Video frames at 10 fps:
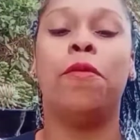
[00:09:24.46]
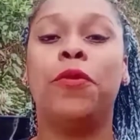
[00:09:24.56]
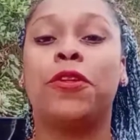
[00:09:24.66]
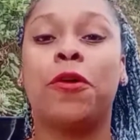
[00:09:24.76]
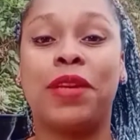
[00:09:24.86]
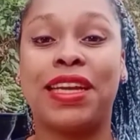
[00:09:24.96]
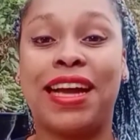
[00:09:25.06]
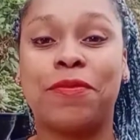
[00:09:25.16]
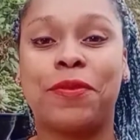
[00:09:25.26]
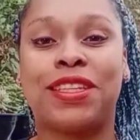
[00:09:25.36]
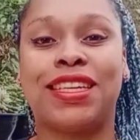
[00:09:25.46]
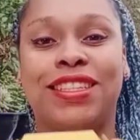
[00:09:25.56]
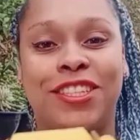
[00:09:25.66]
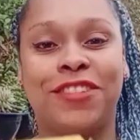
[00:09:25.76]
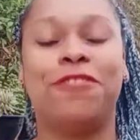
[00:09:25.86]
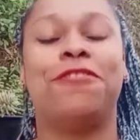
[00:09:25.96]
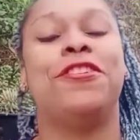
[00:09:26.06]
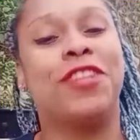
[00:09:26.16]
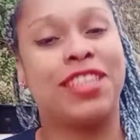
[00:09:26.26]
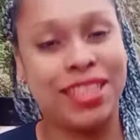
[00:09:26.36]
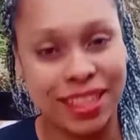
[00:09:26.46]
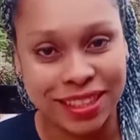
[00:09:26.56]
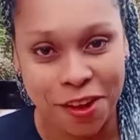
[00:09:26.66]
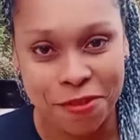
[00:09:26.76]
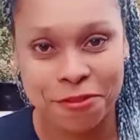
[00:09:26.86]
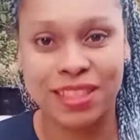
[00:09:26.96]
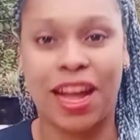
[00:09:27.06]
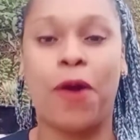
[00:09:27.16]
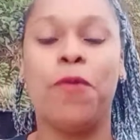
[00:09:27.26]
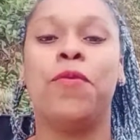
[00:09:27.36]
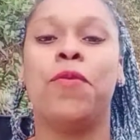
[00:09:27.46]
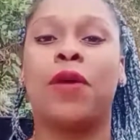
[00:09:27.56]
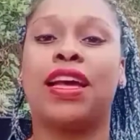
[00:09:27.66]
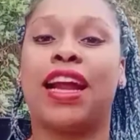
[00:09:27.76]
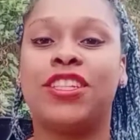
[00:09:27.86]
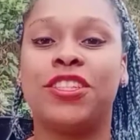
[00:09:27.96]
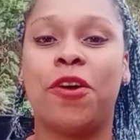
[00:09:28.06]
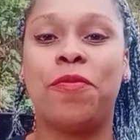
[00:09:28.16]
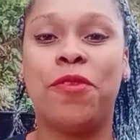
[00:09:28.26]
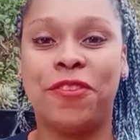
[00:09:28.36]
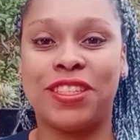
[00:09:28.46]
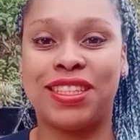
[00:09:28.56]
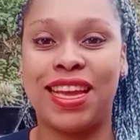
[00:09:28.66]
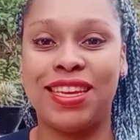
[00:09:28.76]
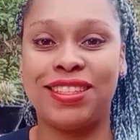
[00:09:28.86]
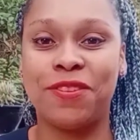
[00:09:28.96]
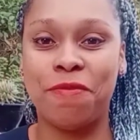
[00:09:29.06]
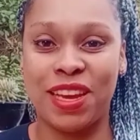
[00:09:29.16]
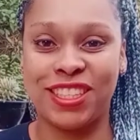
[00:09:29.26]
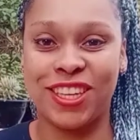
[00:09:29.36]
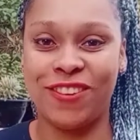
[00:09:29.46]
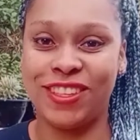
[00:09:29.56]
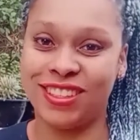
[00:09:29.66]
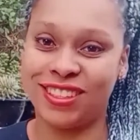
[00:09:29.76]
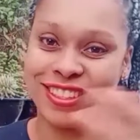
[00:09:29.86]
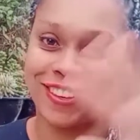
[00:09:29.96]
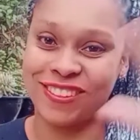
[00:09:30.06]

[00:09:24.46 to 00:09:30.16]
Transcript: Muito obrigado por ter assistido o vídeo aqui até o final. Gratidão por vocês, um beijão e tchau,